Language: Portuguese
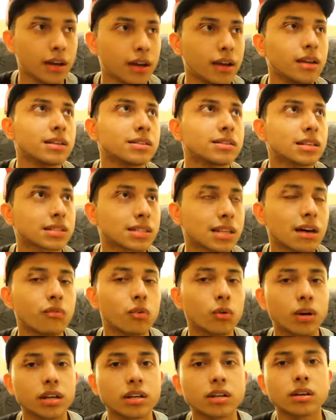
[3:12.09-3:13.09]
Eles
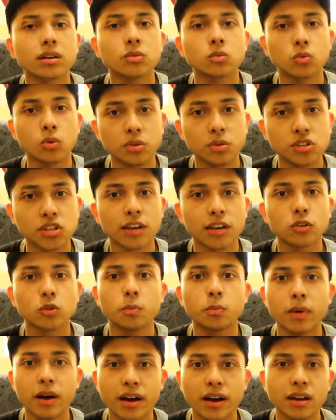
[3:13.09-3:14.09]
estavam criando um objeto
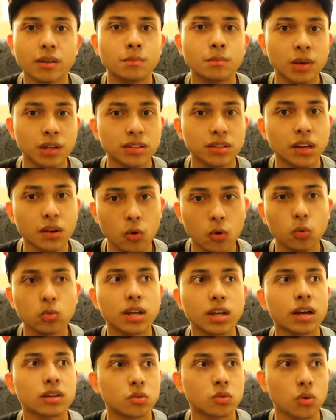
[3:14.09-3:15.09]
para manter
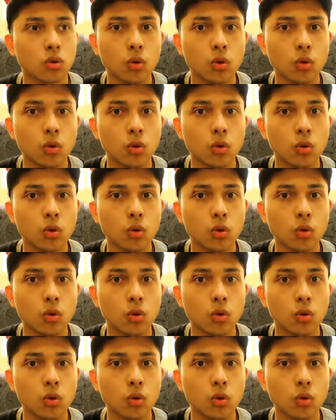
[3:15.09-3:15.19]
contato